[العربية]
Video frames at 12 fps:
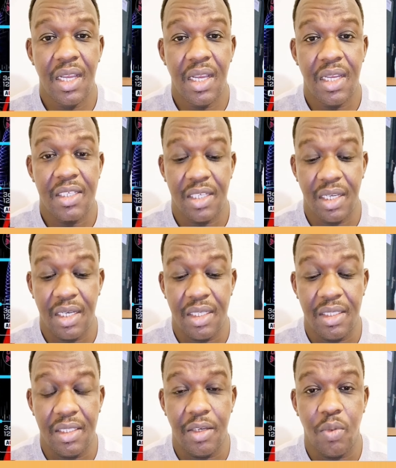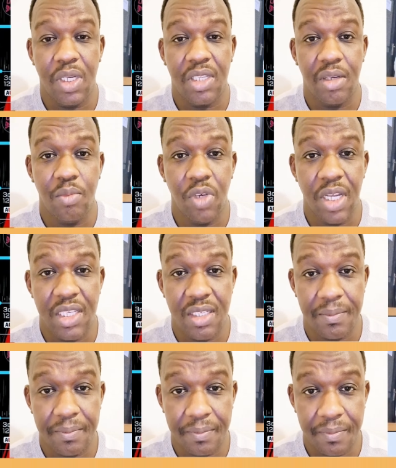الشغلة دي ده الوقت المناسب
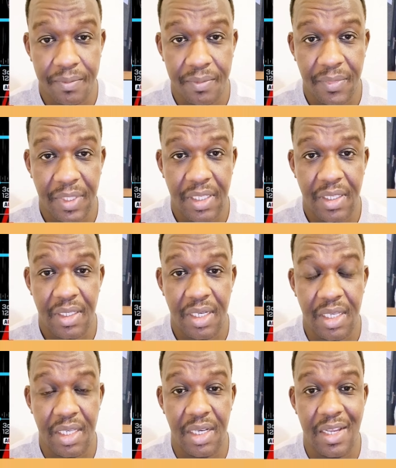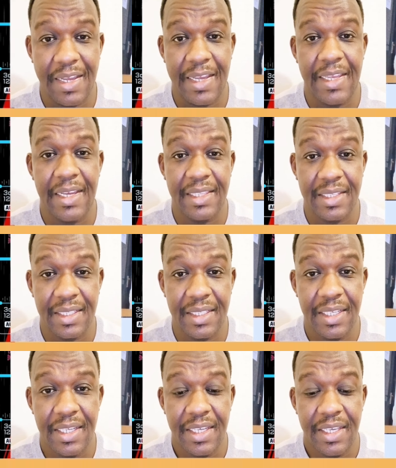لكن لا حياته
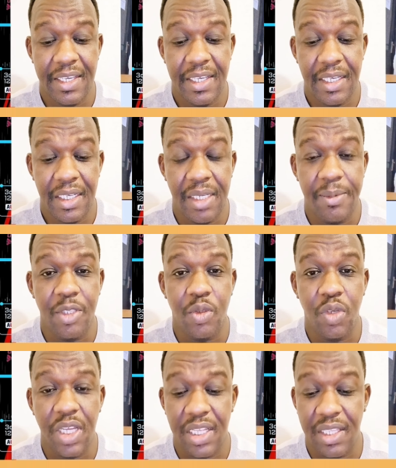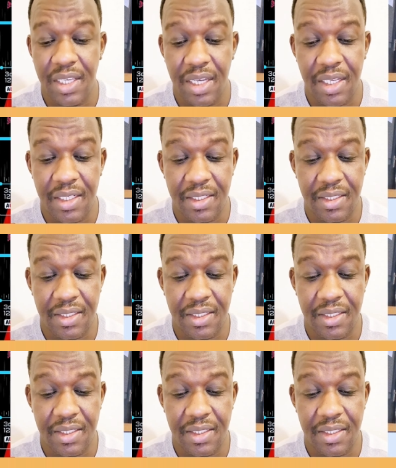لمن تنادي يعني